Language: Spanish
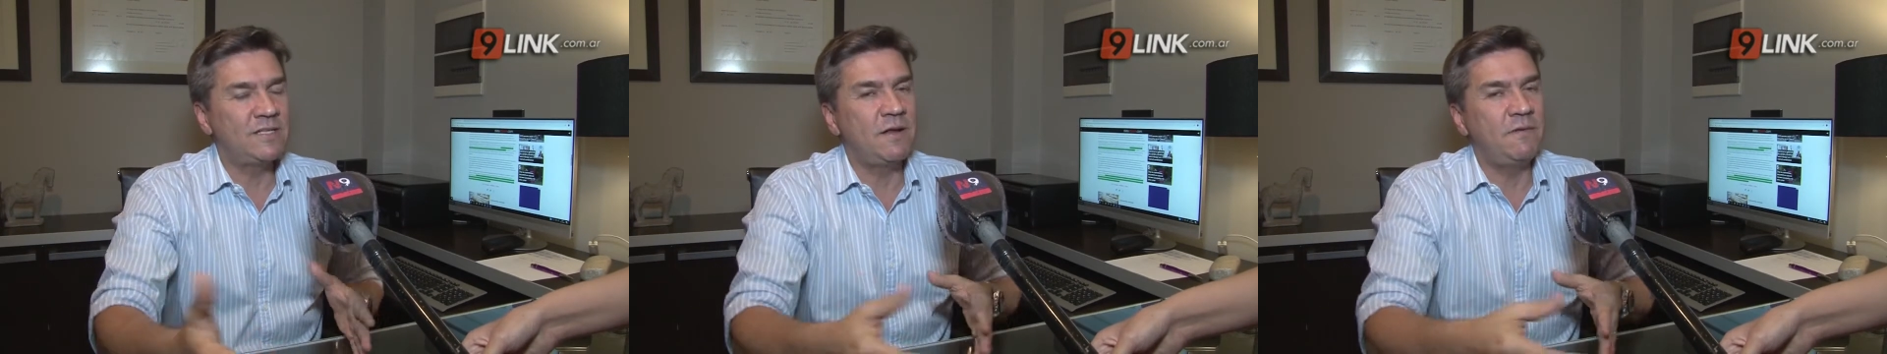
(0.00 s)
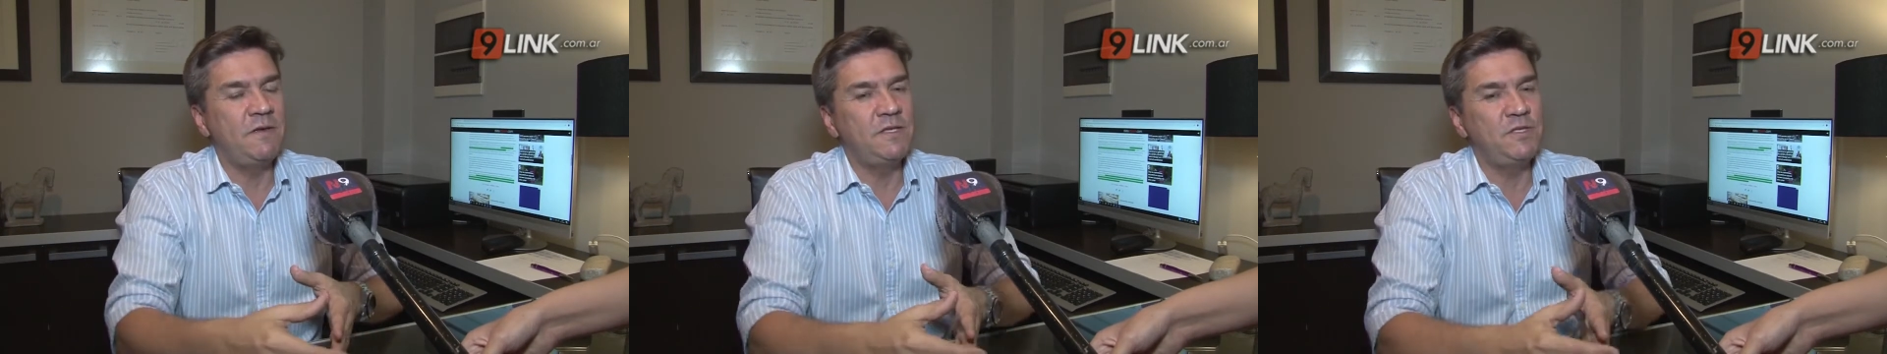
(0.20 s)

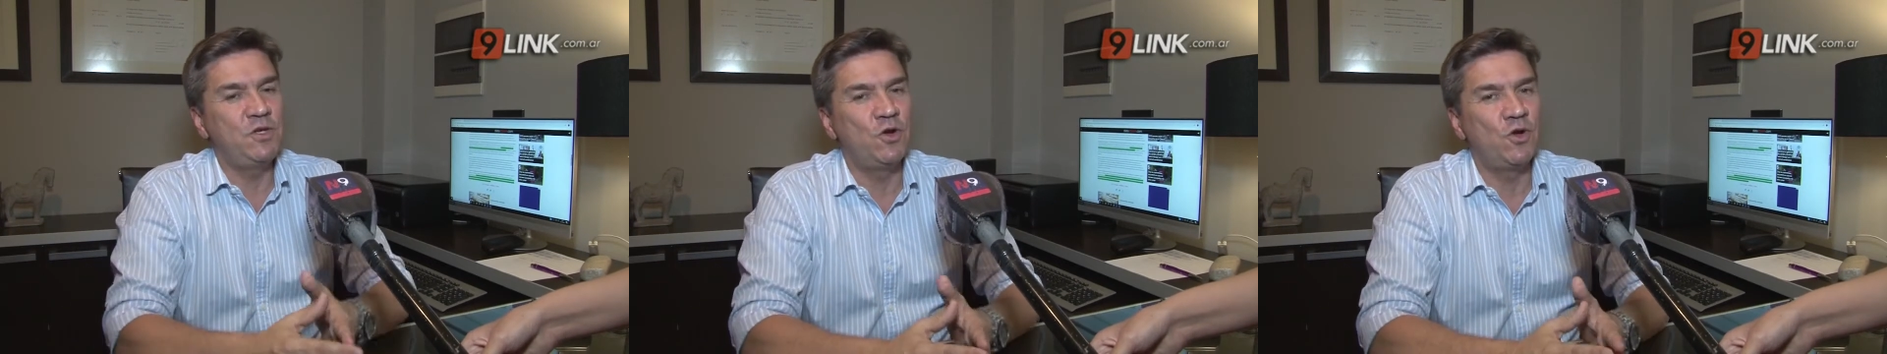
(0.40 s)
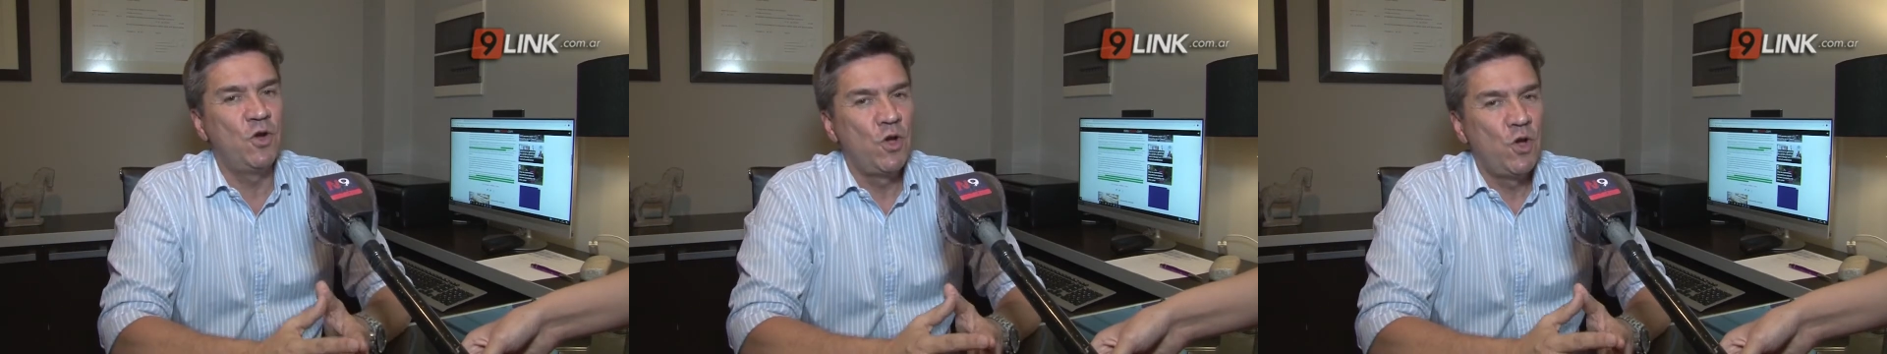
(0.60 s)

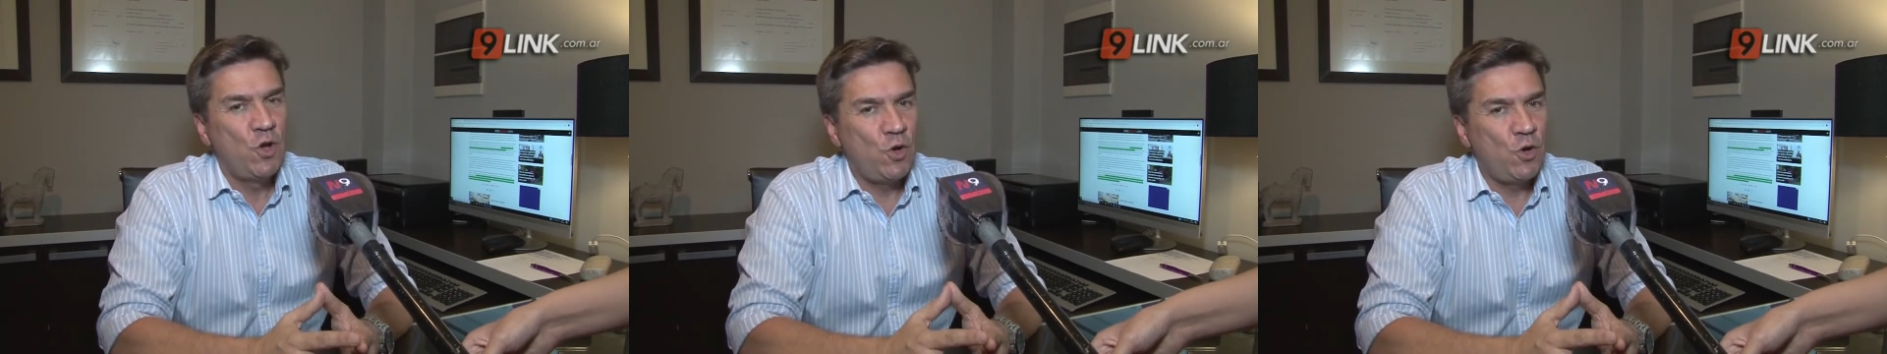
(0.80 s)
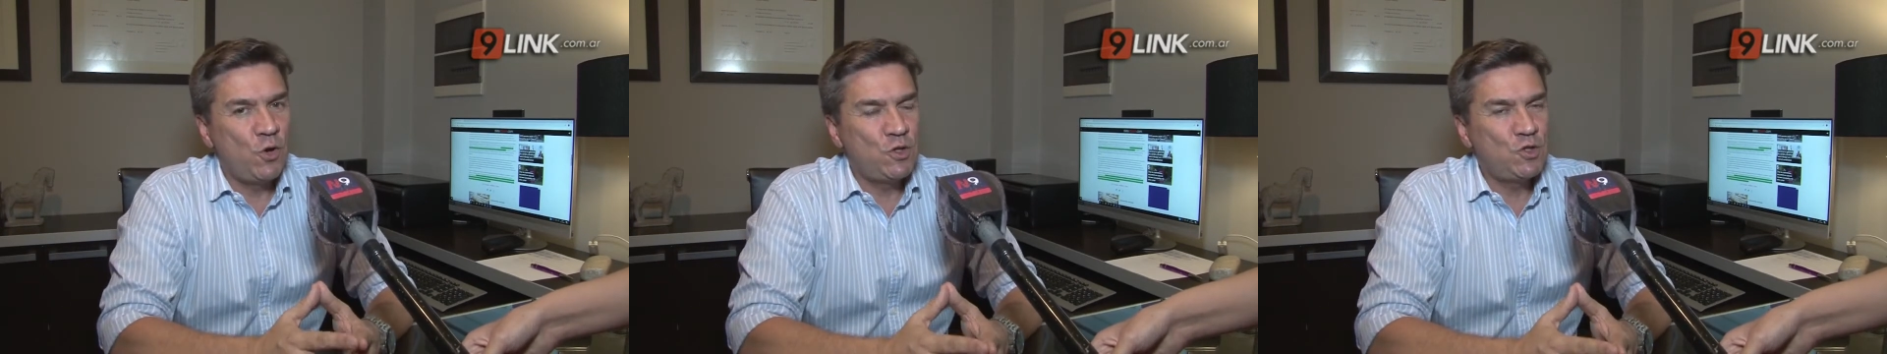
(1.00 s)
servicio
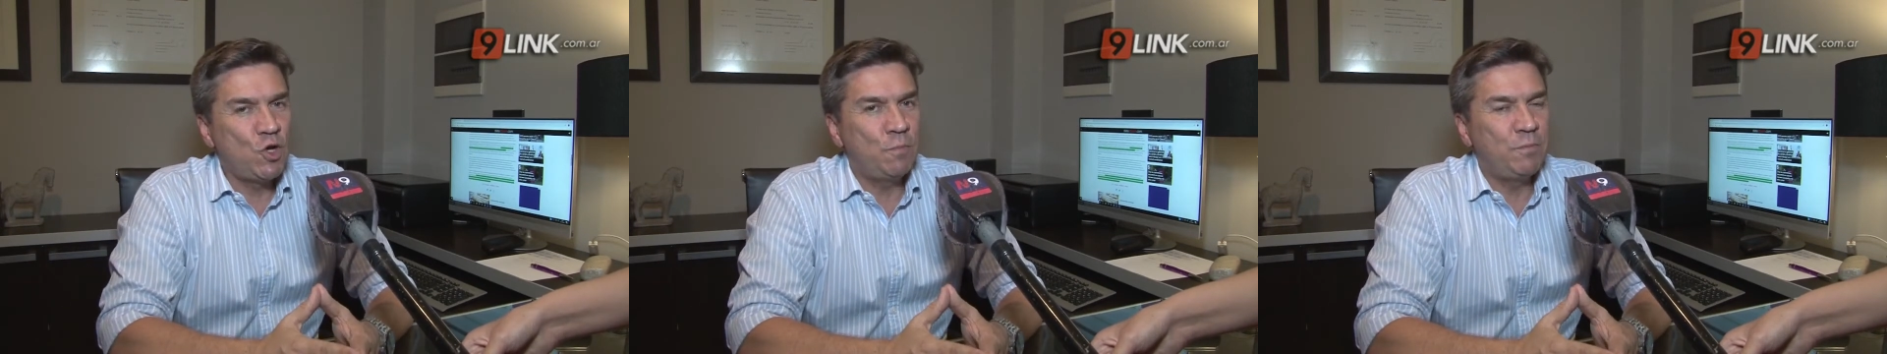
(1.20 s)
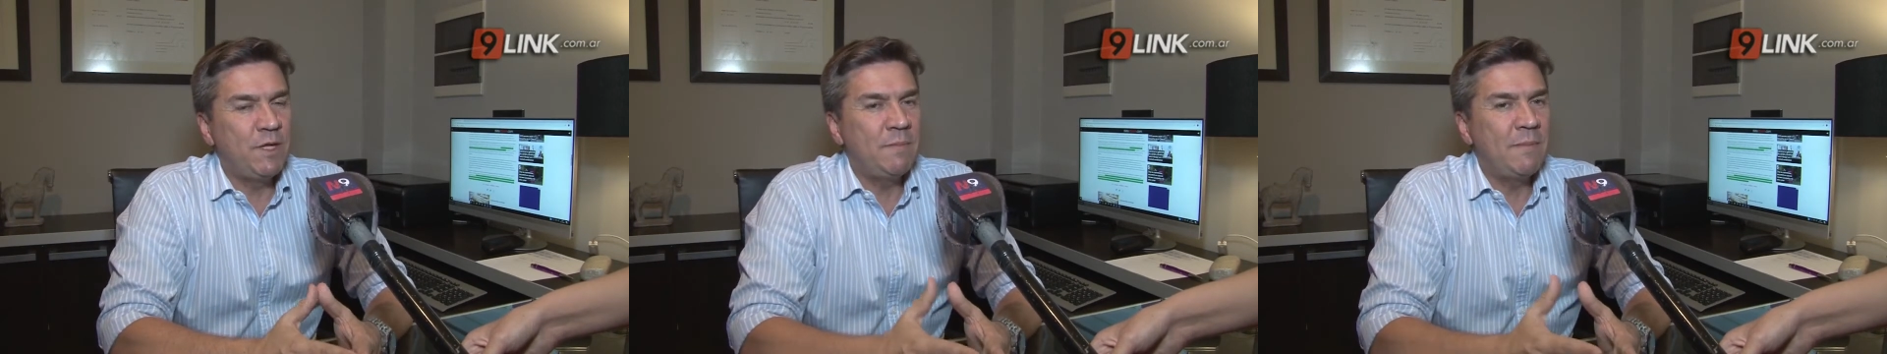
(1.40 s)
no es
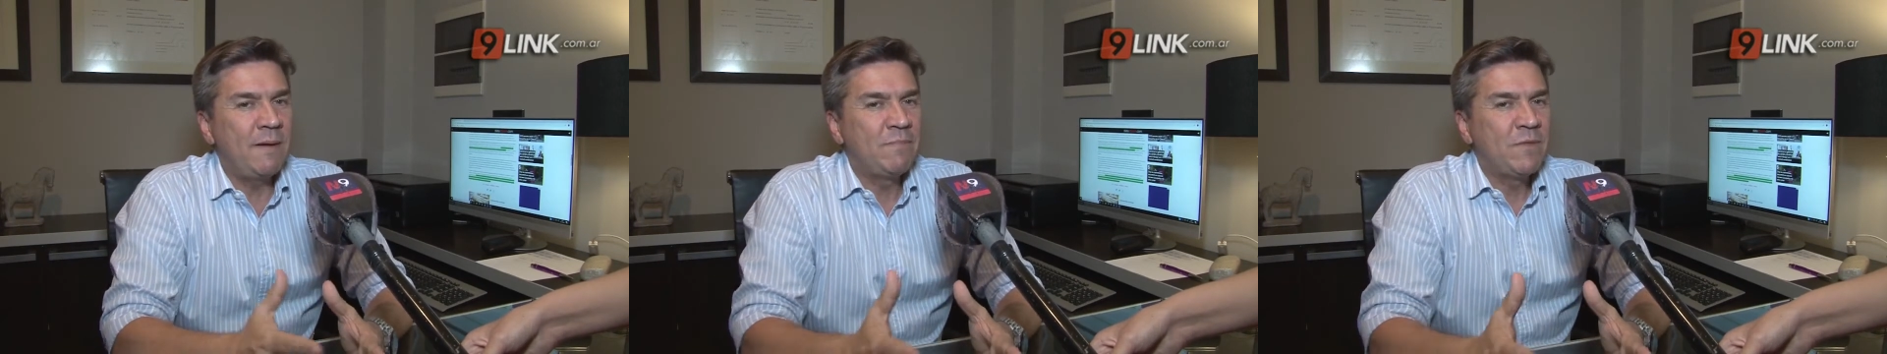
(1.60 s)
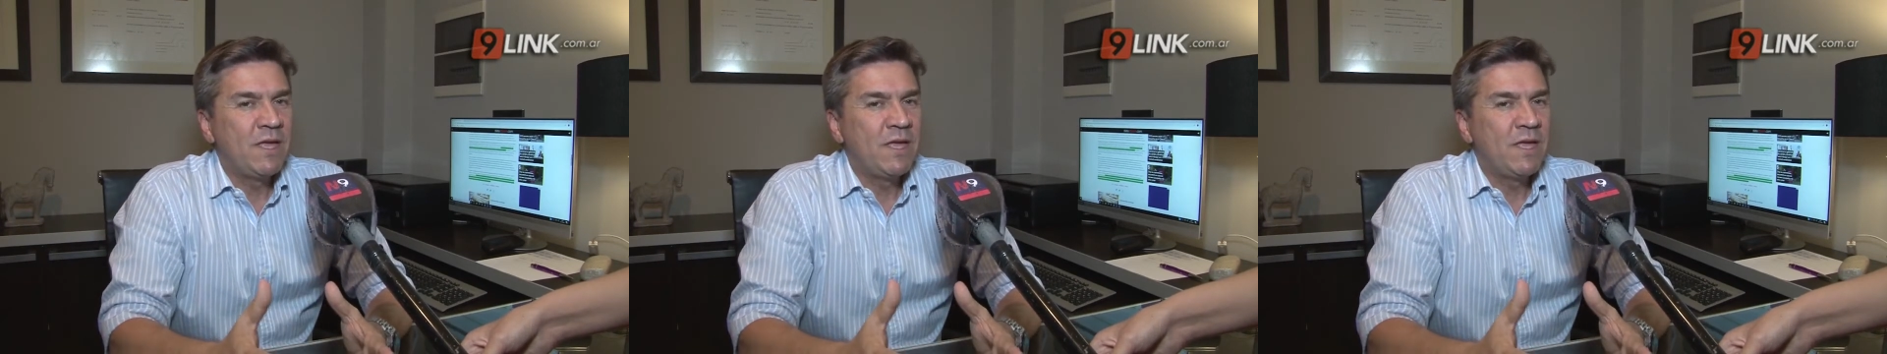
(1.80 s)
óptima.